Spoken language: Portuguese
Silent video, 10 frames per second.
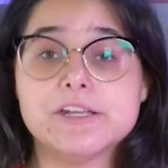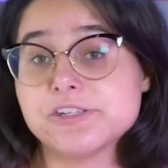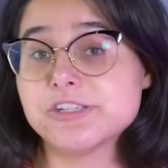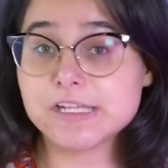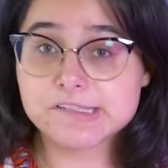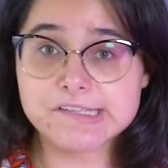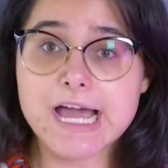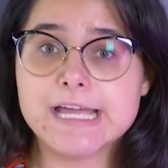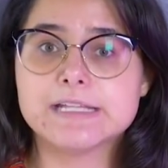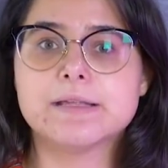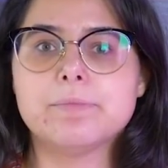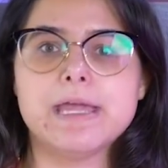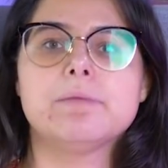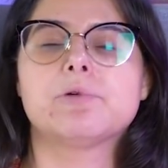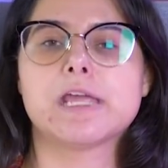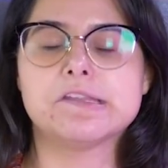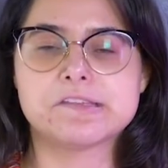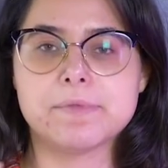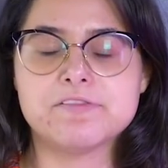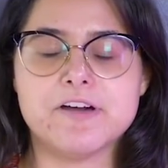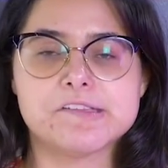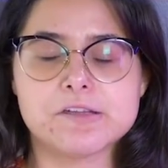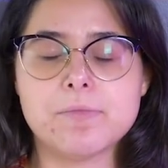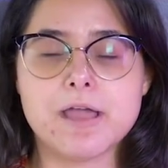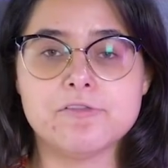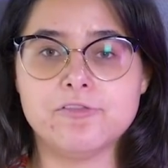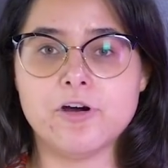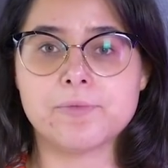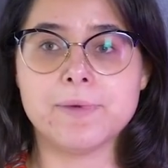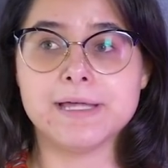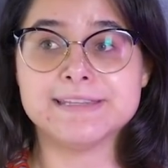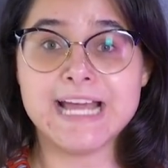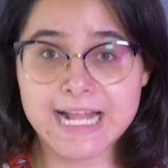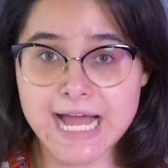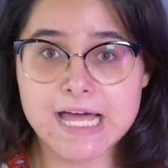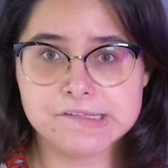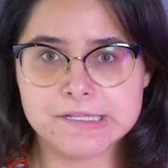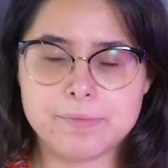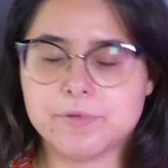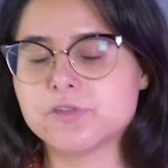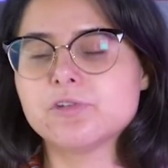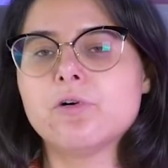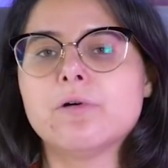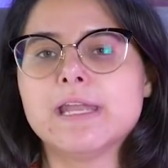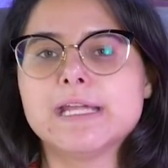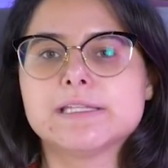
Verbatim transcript: A gente tem design também, porque eles também fazem uma reforma na casa da pessoa, né?